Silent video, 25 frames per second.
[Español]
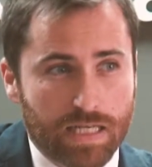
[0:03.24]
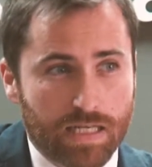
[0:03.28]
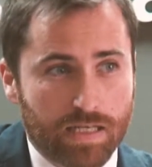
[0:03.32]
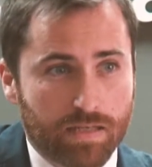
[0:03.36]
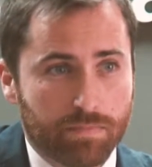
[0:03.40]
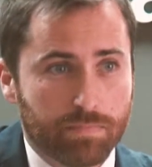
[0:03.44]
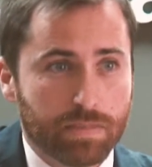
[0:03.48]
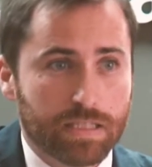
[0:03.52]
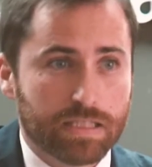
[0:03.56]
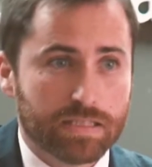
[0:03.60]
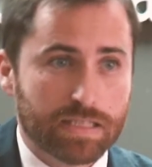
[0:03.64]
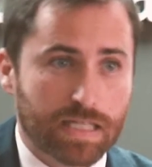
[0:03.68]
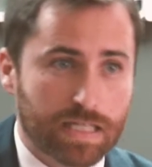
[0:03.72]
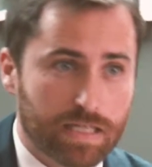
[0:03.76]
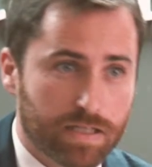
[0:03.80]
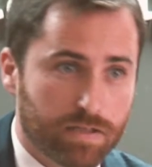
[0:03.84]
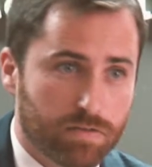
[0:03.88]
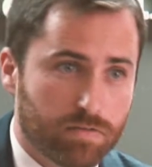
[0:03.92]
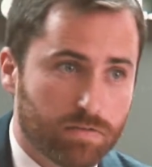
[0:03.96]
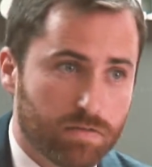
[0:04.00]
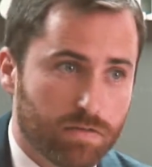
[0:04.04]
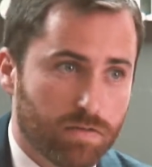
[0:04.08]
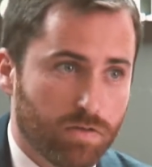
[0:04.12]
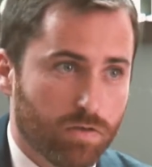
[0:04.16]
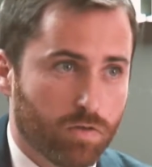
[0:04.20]
eh,
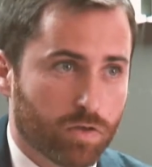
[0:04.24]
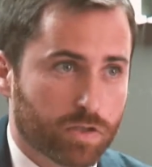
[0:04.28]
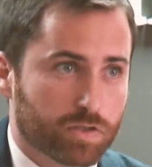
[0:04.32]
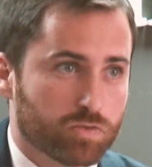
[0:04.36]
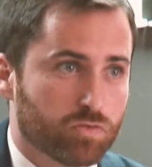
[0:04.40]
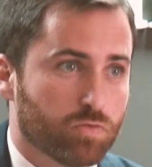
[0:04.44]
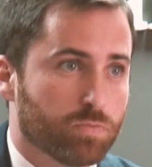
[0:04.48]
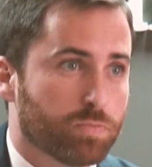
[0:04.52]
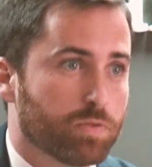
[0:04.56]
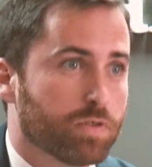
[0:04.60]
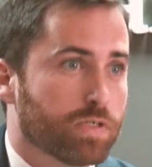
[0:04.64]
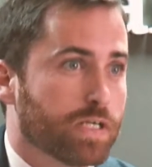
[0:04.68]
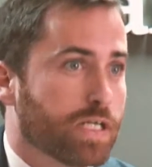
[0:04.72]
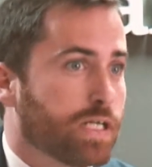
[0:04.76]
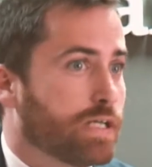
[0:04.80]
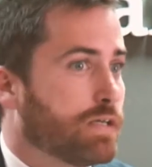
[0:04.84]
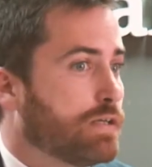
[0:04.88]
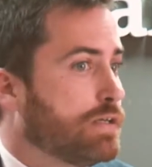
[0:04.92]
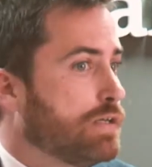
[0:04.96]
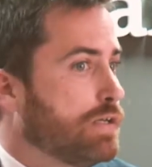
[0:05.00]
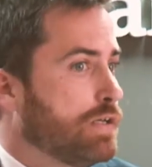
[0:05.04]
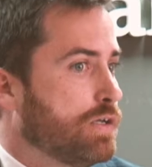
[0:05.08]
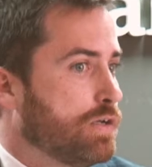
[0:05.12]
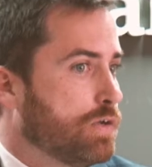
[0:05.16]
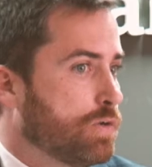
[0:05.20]
británicos, lo que supone
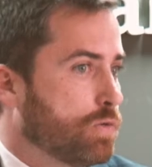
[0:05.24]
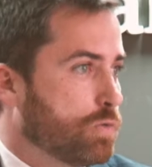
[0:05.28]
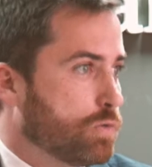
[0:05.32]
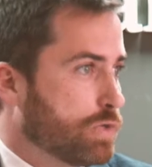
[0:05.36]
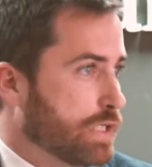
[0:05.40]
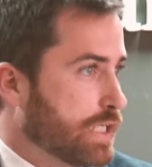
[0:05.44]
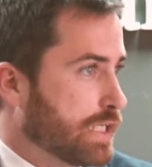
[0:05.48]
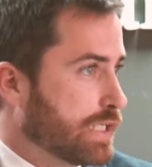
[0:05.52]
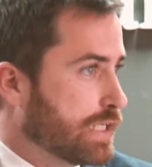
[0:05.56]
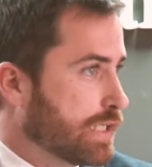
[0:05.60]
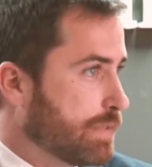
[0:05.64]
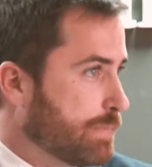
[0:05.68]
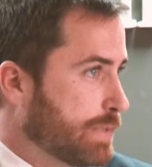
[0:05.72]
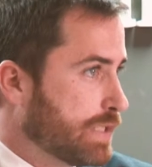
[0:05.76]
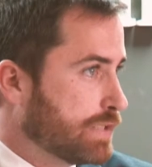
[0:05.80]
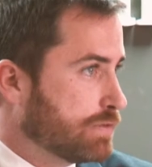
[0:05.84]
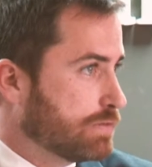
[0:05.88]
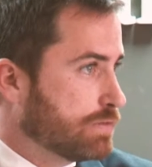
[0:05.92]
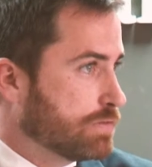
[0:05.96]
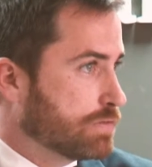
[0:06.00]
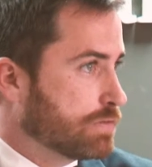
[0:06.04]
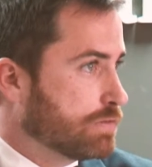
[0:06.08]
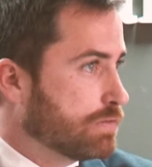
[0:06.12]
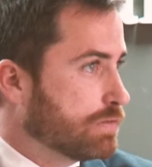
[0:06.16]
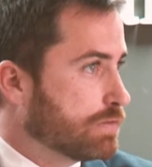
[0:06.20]
un
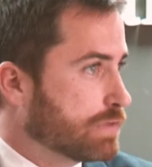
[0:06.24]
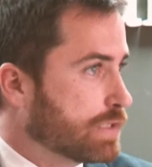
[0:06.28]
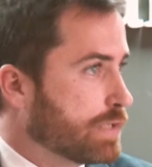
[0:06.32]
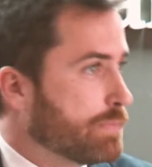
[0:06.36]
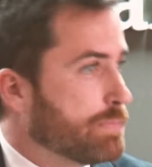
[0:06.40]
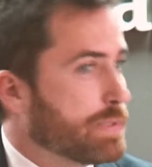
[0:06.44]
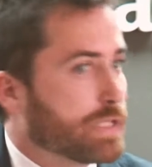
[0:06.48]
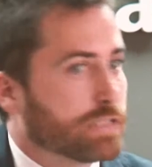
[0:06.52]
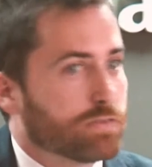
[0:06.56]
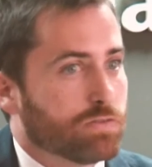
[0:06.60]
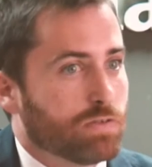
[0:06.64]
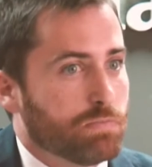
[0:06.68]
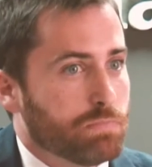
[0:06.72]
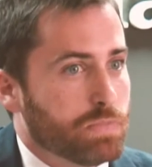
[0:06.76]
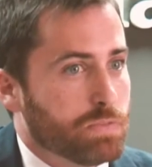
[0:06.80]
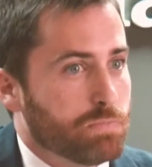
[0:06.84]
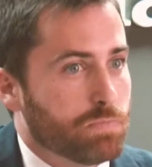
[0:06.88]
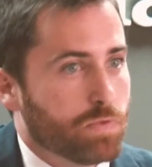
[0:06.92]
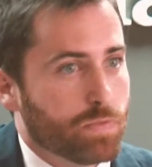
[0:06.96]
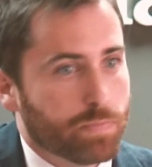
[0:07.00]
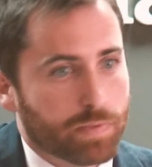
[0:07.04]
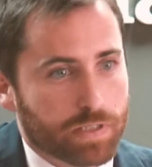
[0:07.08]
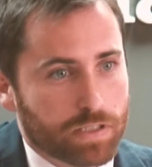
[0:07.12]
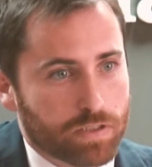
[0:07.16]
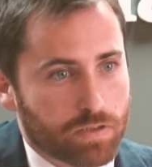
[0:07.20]
incremento con respecto al
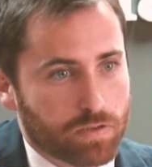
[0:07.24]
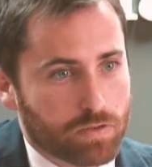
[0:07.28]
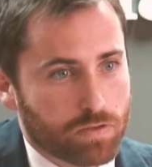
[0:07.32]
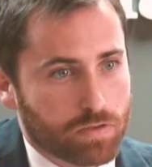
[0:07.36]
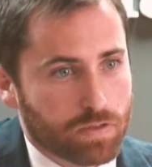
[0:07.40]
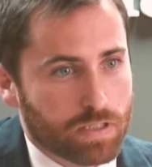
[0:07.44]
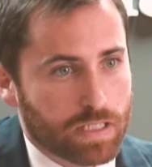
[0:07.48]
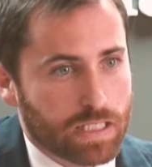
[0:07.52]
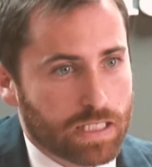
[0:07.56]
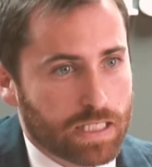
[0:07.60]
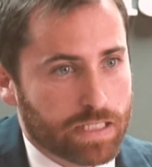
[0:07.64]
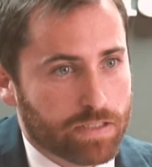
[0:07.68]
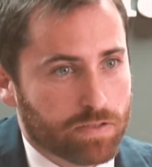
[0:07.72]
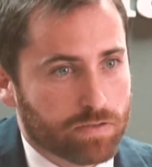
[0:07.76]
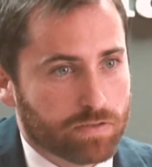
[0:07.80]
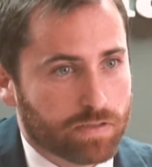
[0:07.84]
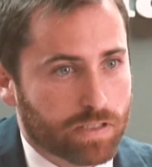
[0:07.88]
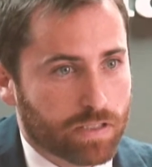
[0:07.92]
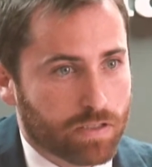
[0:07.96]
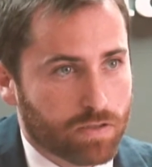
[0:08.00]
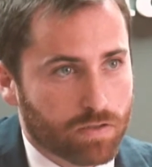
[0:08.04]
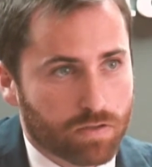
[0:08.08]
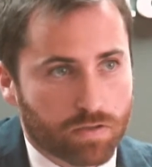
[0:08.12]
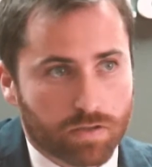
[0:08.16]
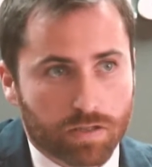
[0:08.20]
mismo periodo del año
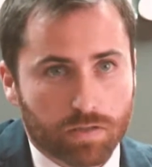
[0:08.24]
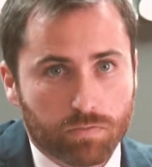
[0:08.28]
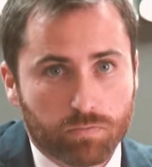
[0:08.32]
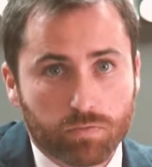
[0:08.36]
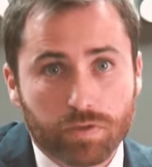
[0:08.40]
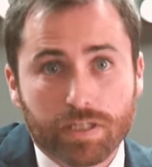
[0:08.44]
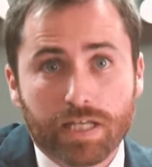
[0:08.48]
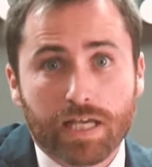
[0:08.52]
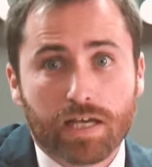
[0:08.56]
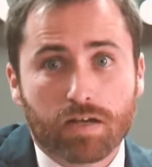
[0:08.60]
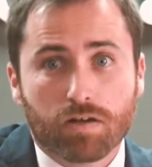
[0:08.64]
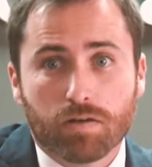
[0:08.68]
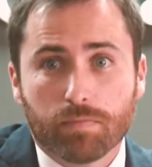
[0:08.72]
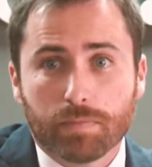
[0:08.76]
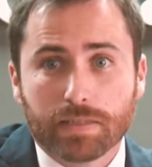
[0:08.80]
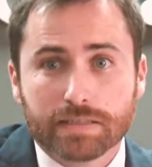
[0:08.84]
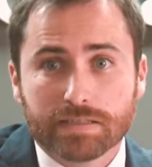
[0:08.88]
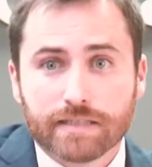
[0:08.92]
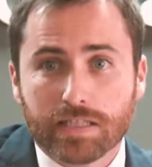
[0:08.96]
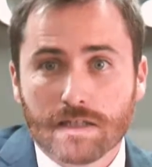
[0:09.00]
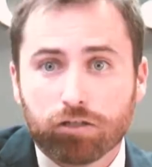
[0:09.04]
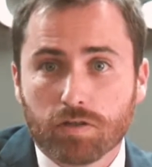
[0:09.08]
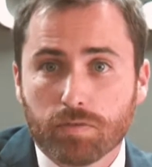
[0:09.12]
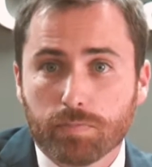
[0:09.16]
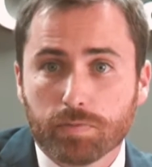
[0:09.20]
anterior de un
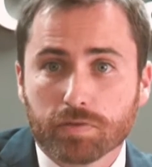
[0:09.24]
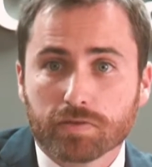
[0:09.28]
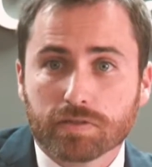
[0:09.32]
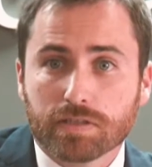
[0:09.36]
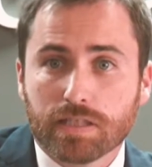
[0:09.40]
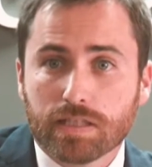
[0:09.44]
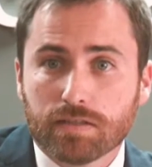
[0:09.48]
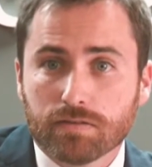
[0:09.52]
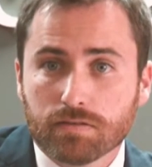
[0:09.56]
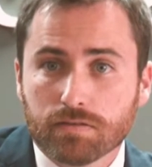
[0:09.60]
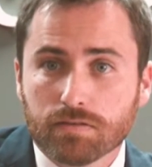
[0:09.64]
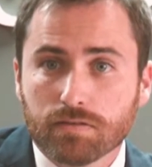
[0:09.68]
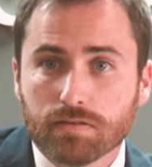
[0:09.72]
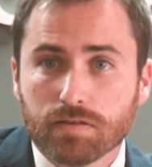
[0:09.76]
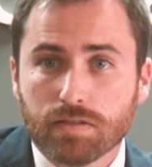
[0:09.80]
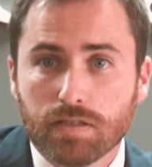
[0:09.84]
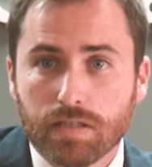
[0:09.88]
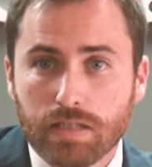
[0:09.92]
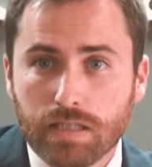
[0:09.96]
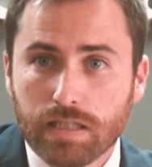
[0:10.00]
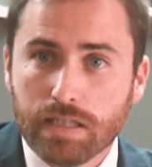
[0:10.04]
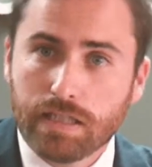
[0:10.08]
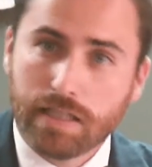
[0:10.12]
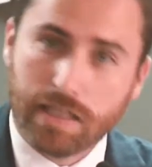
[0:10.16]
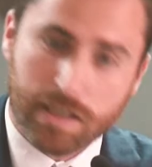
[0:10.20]
10,5%
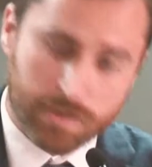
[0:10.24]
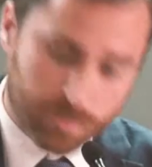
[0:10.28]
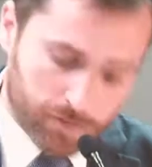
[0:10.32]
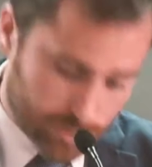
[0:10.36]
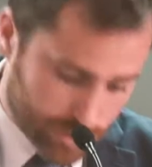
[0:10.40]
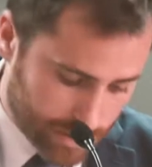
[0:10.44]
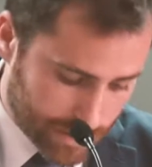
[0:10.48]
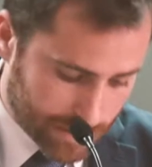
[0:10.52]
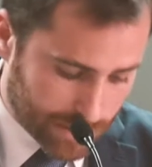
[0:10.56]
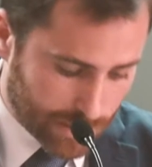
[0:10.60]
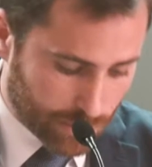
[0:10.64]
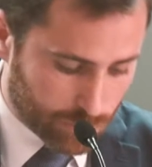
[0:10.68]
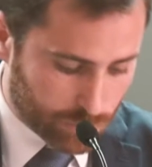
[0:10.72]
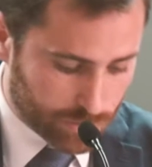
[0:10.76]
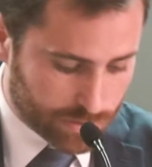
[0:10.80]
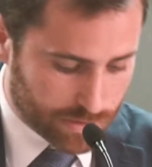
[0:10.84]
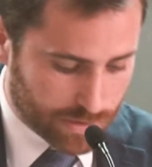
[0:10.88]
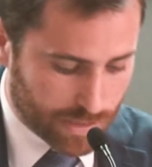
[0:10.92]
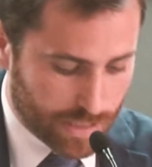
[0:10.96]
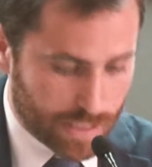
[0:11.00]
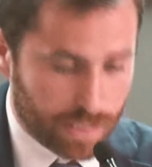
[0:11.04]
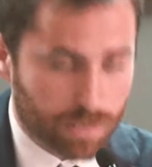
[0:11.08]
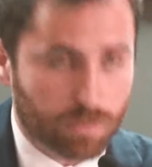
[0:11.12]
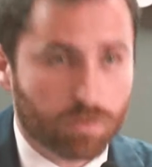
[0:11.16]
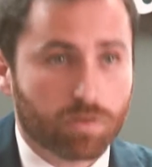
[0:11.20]
y esto se
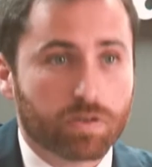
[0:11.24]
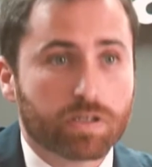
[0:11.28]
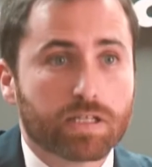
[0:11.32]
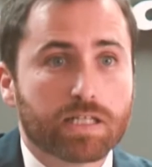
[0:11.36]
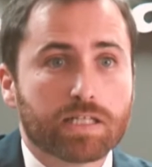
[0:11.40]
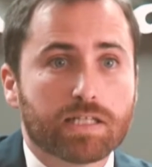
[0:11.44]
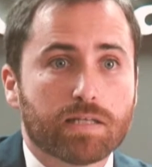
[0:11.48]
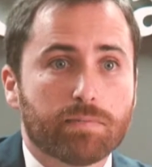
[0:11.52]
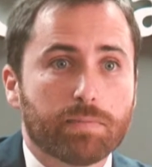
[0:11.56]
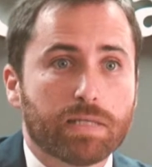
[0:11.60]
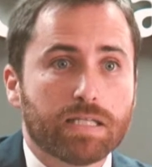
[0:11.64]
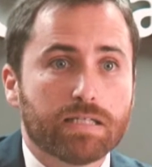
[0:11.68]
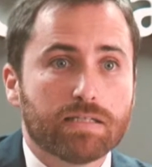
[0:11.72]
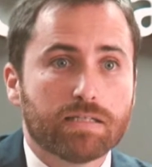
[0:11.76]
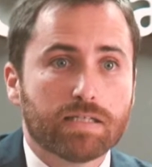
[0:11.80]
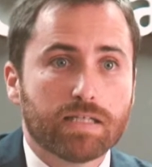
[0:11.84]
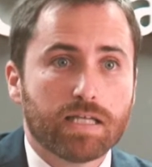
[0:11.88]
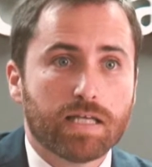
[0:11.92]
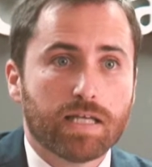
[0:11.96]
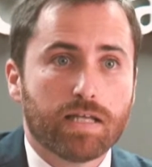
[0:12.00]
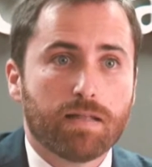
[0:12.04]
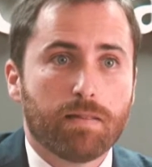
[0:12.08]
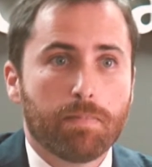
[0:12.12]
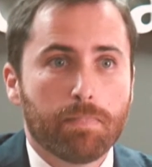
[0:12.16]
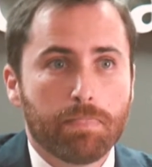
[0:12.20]
traduce
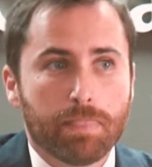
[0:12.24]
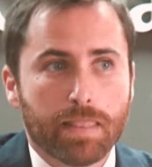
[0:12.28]
concretamente